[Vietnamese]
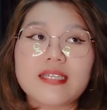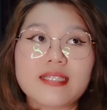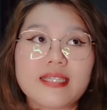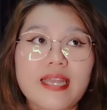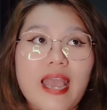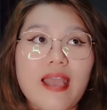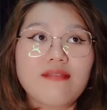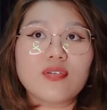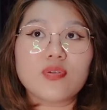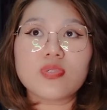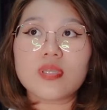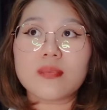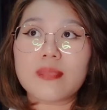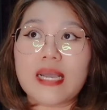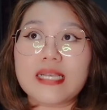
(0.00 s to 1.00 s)
thì sẽ đáp xuống
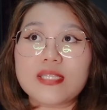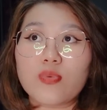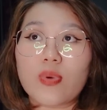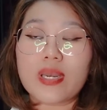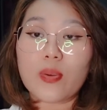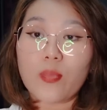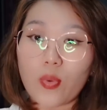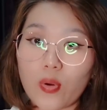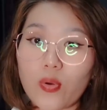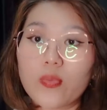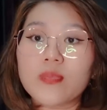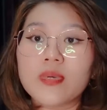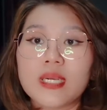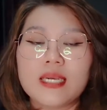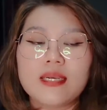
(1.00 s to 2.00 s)
sân bay
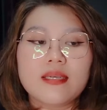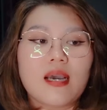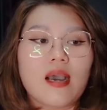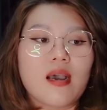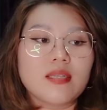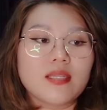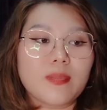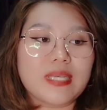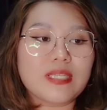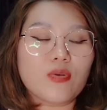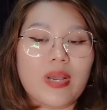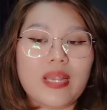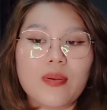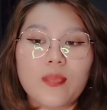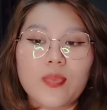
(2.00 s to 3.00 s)
Suvarnabhumi. Ờ, sân bay
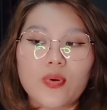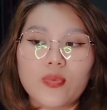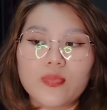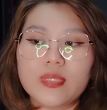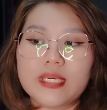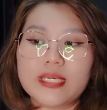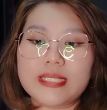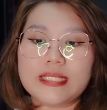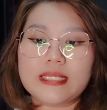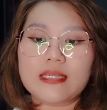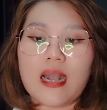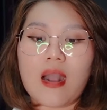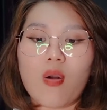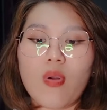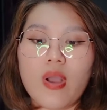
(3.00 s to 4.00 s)
Suvarnabhumi thì
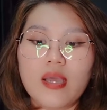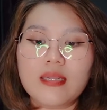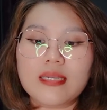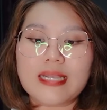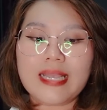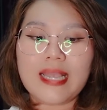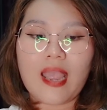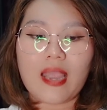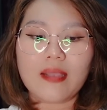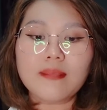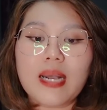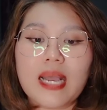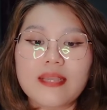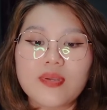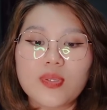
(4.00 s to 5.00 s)
hầu hết là các
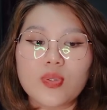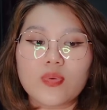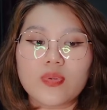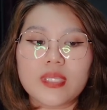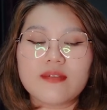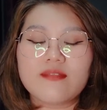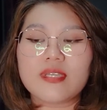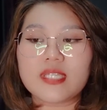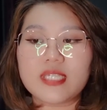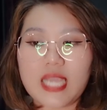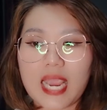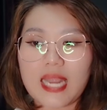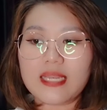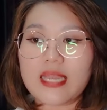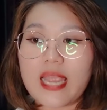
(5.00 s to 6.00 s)
hãng bay ví dụ như
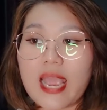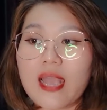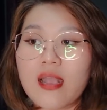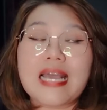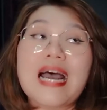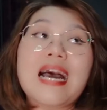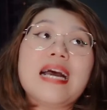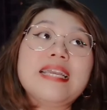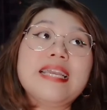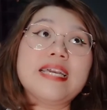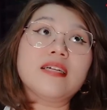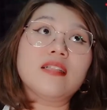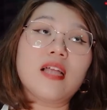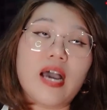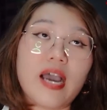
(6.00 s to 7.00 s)
Vietjet nè, Thai
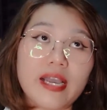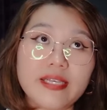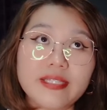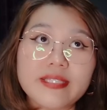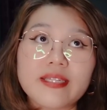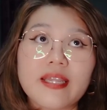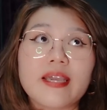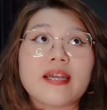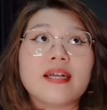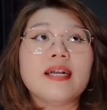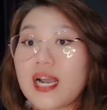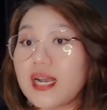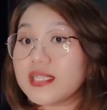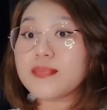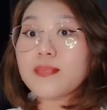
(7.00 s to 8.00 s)
Airlines nè,
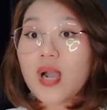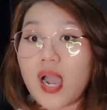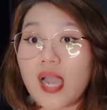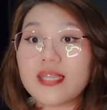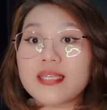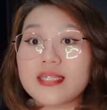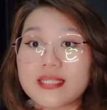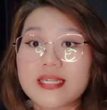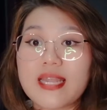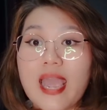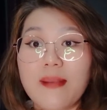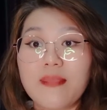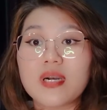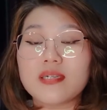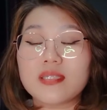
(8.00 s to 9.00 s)
Thai Smile thì sẽ
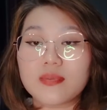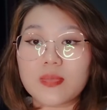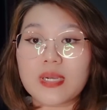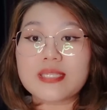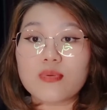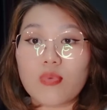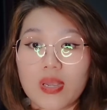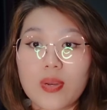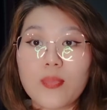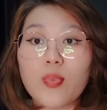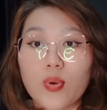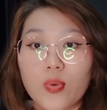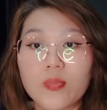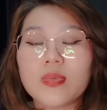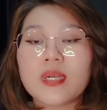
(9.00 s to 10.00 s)
đáp ở sân bay
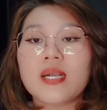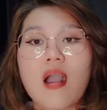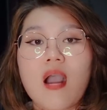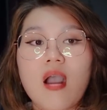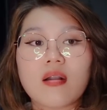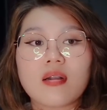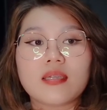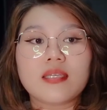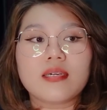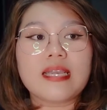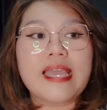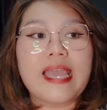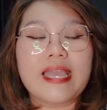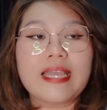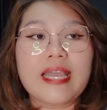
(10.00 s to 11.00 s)
Suvarnabhumi. Còn những
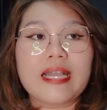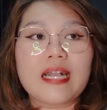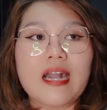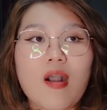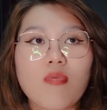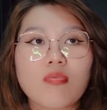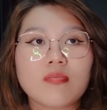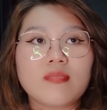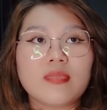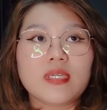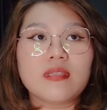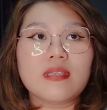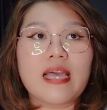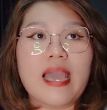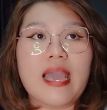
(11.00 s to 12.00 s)
cái hãng hàng không
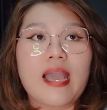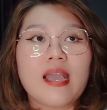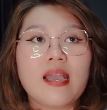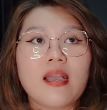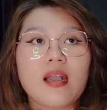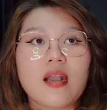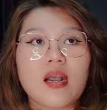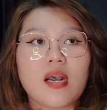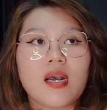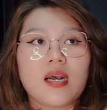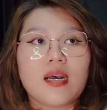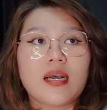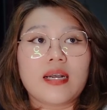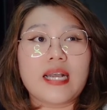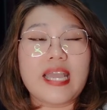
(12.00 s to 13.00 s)
như là
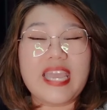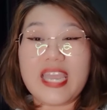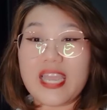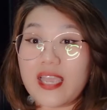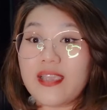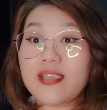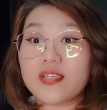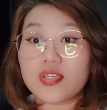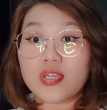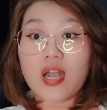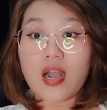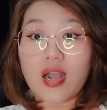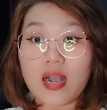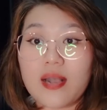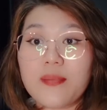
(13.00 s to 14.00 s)
uh,
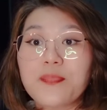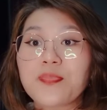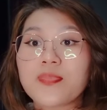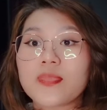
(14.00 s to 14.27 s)
AirAsia